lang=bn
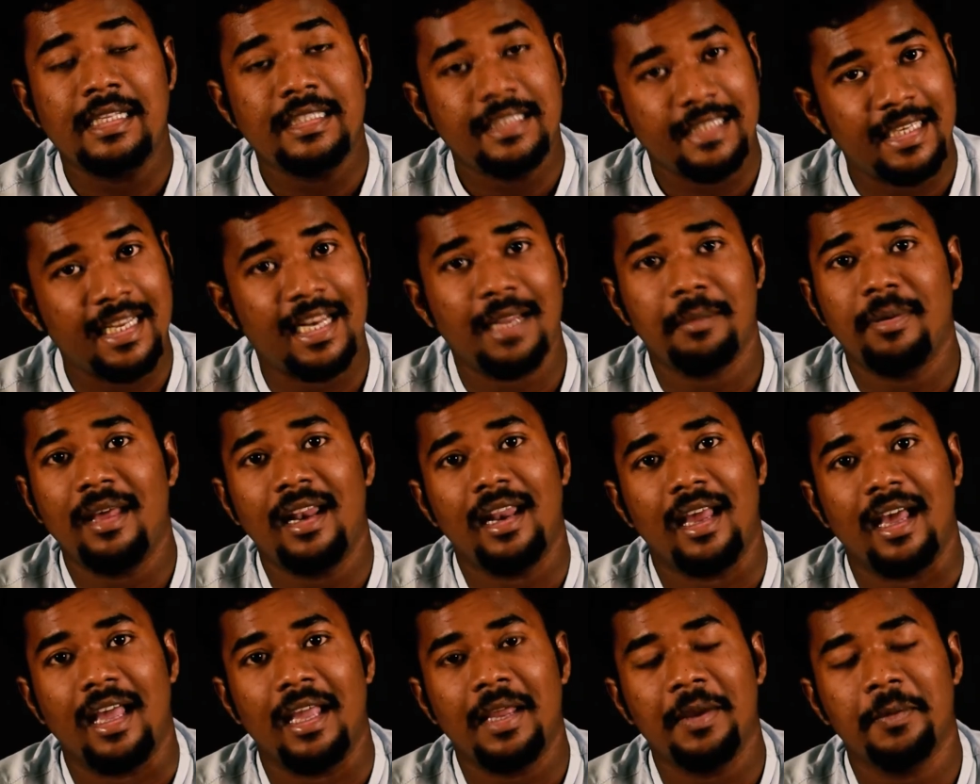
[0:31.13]

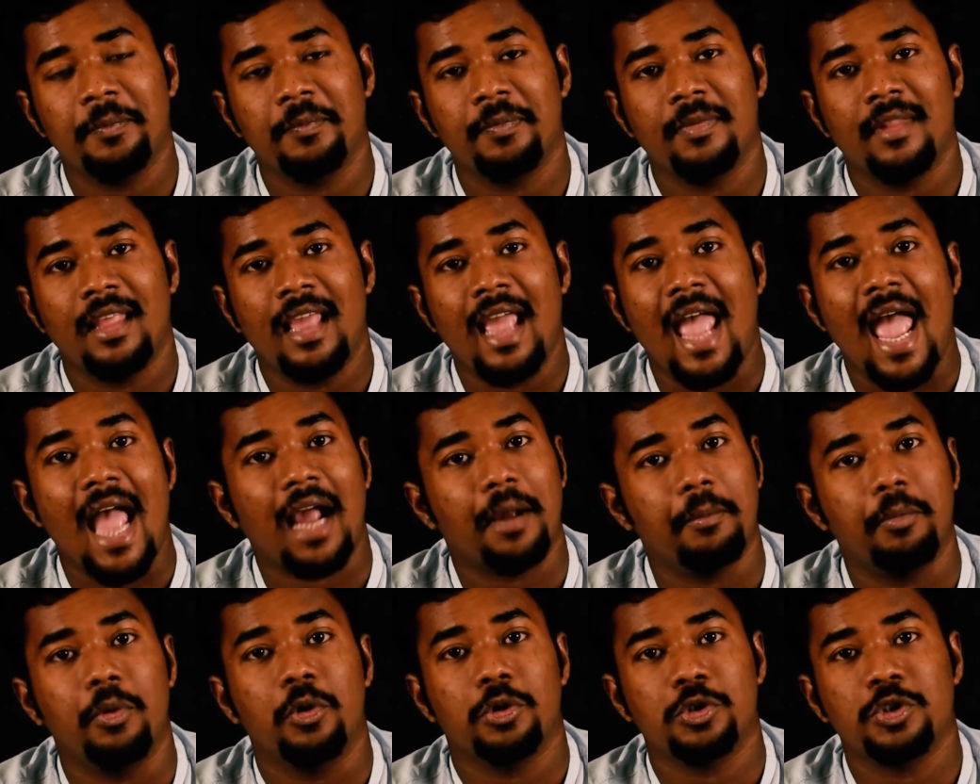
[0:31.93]
ছেলেবেলায়
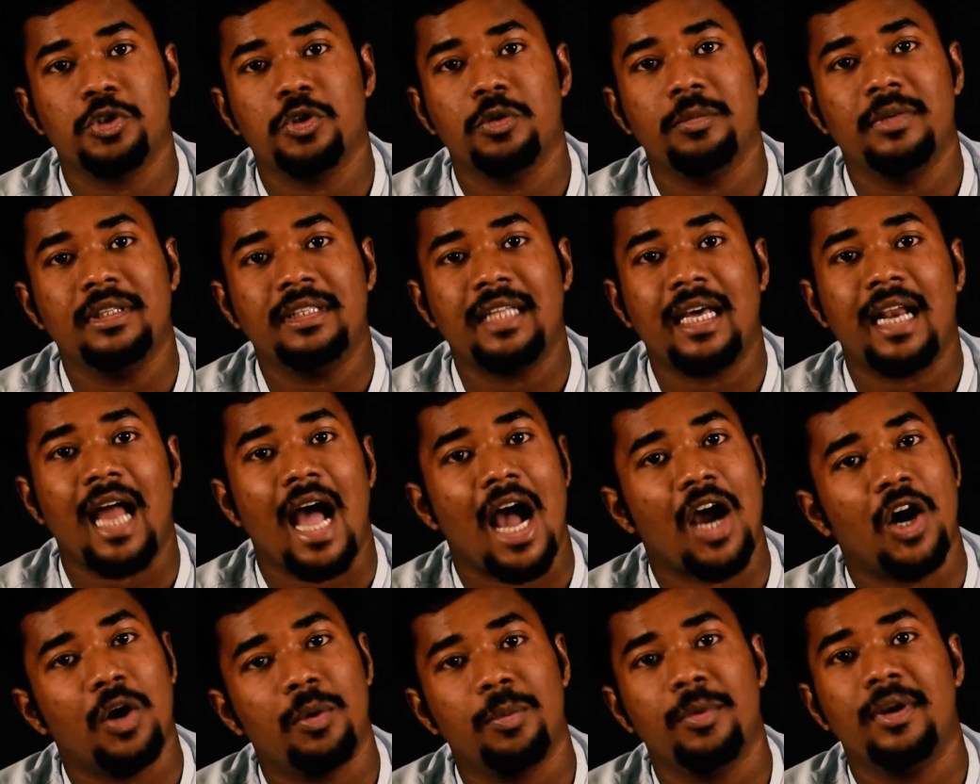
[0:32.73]
এক বষ্টমী তার
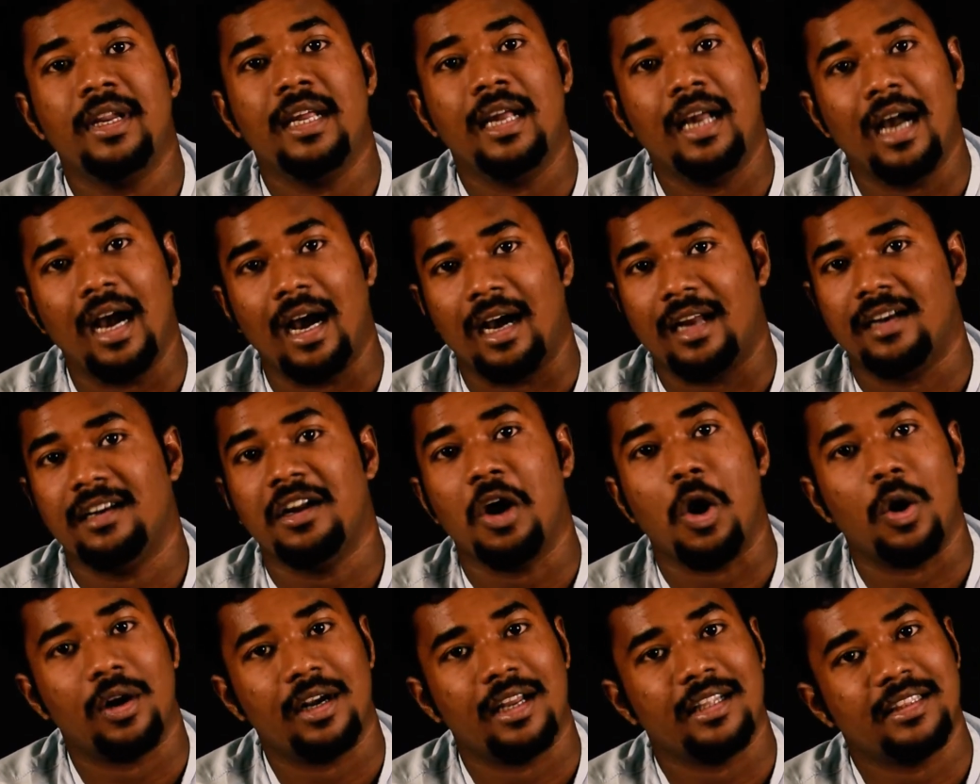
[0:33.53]
আগমনী গান
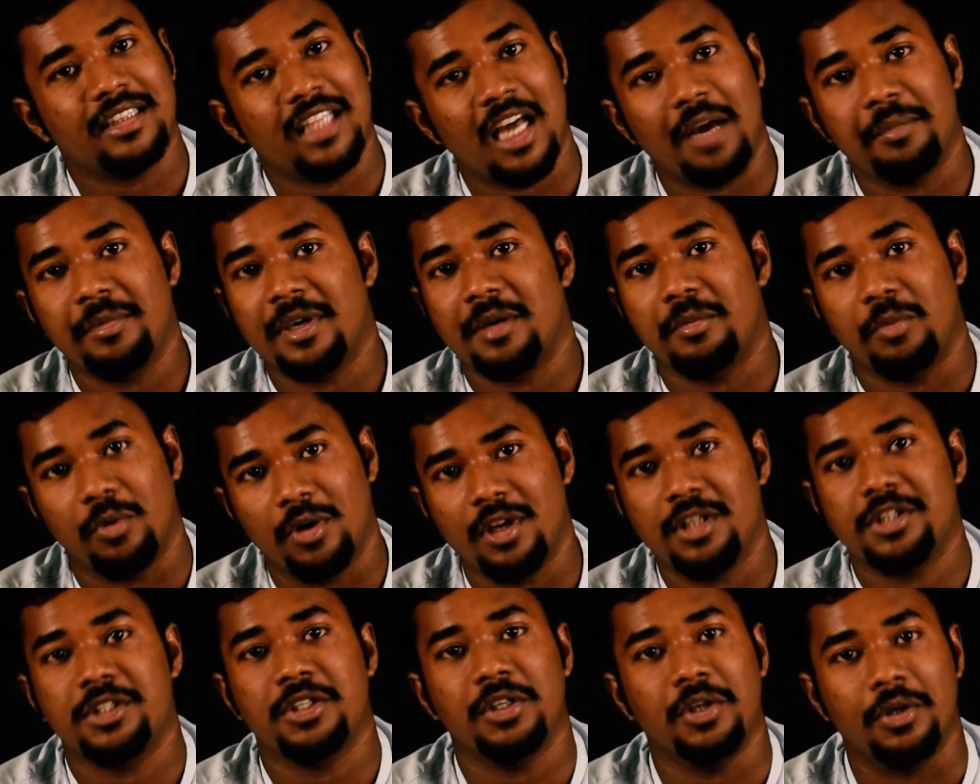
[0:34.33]
হঠাৎ থামিয়ে
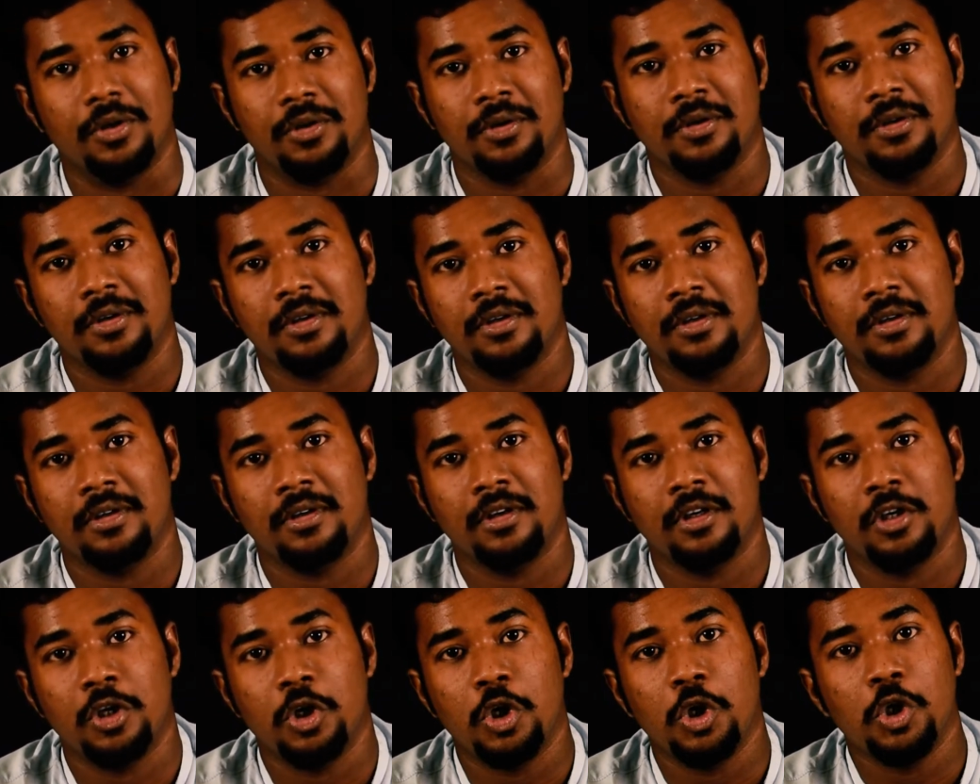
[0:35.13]
বলেছিল
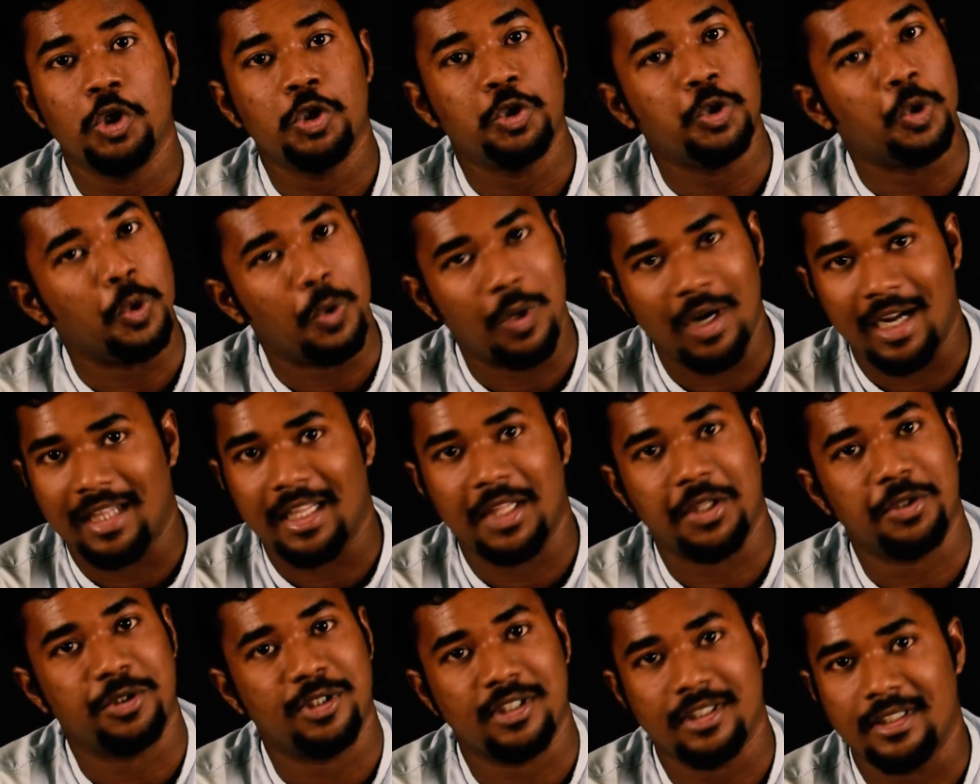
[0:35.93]
শুক্লা
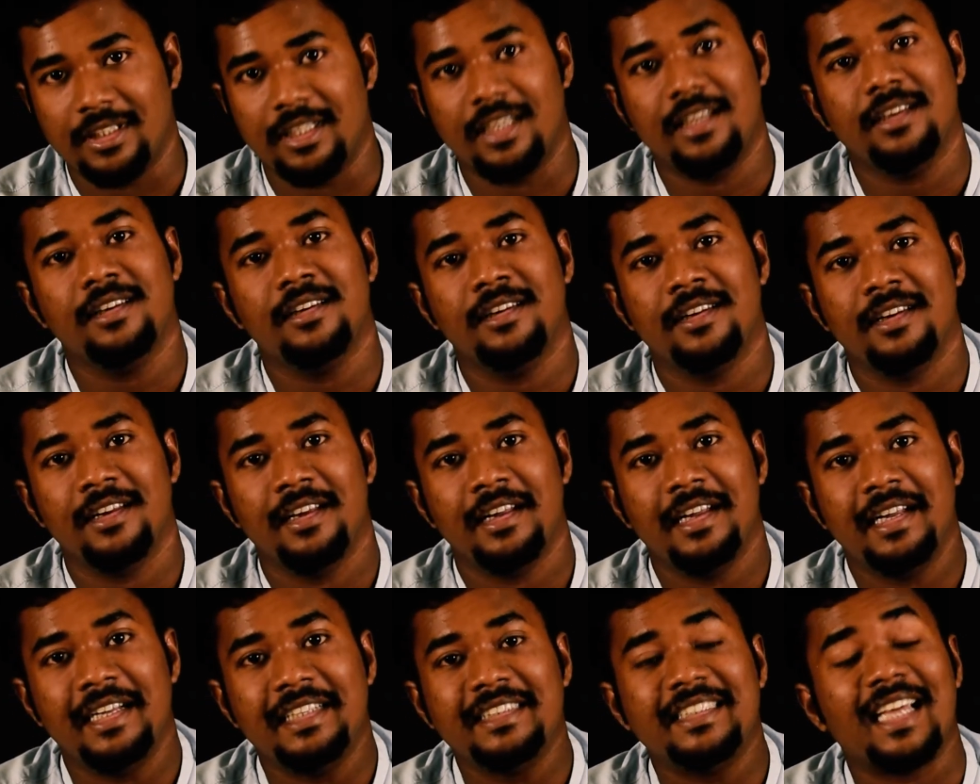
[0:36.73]
দ্বাদশীর দিন
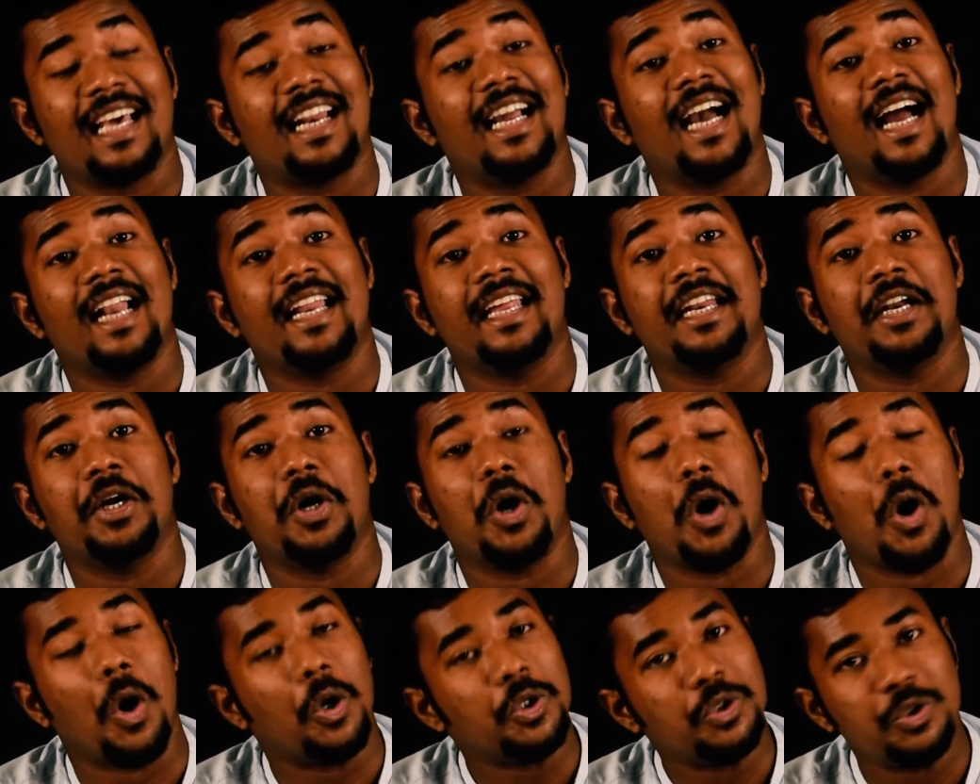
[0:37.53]
তার গানের
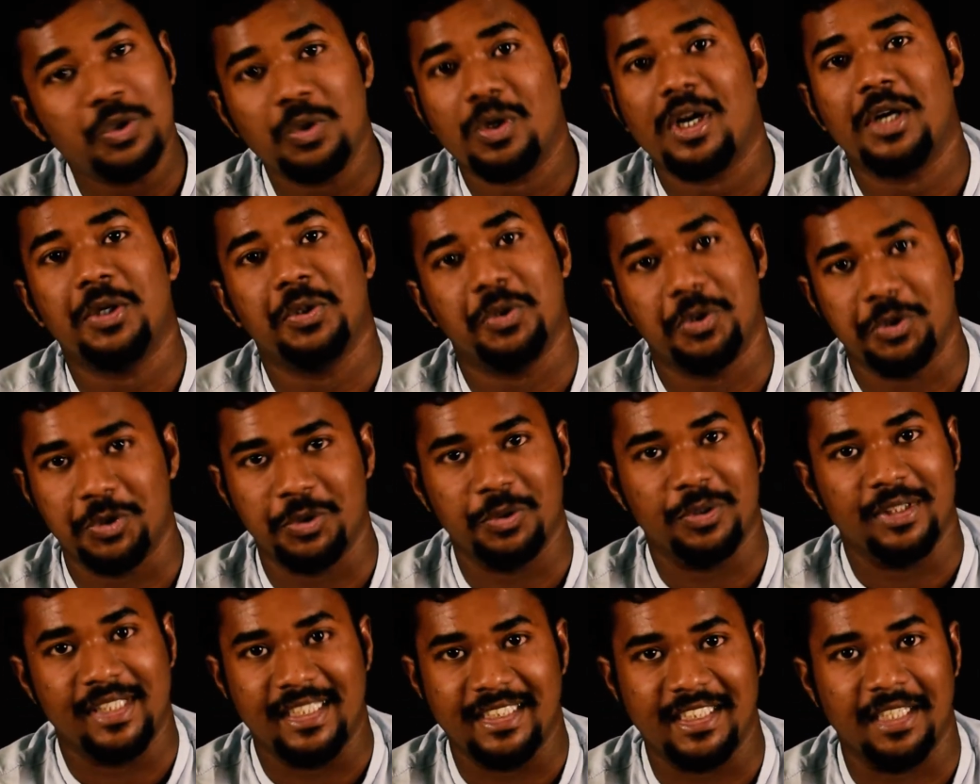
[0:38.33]
অন্তরাটুকু
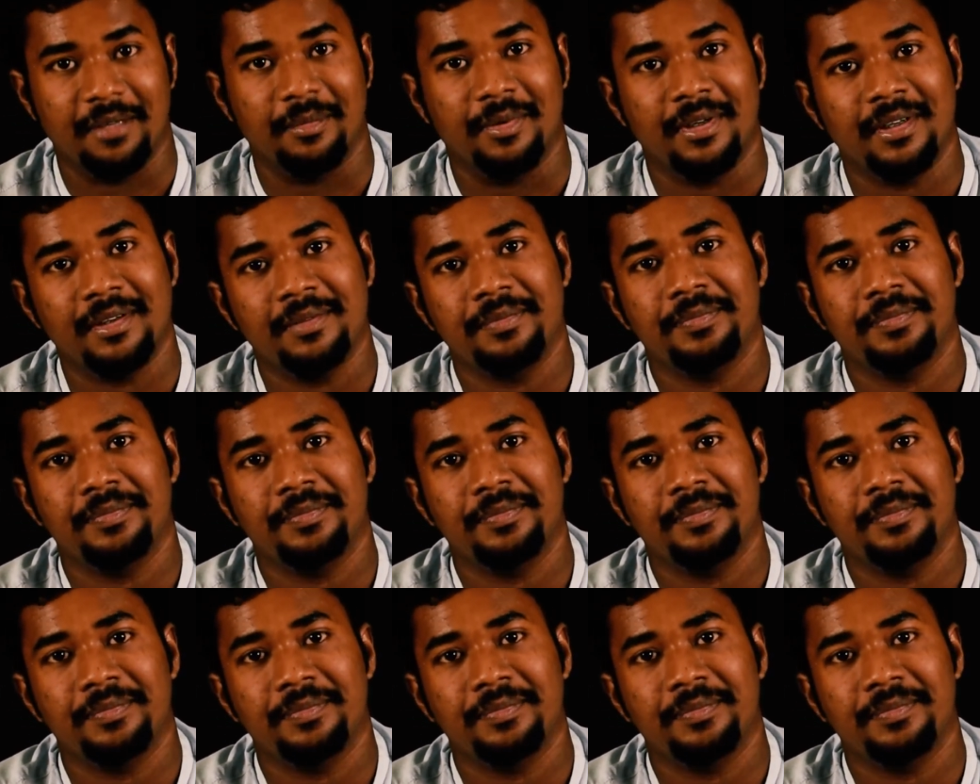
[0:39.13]
শুনিয়ে যাবে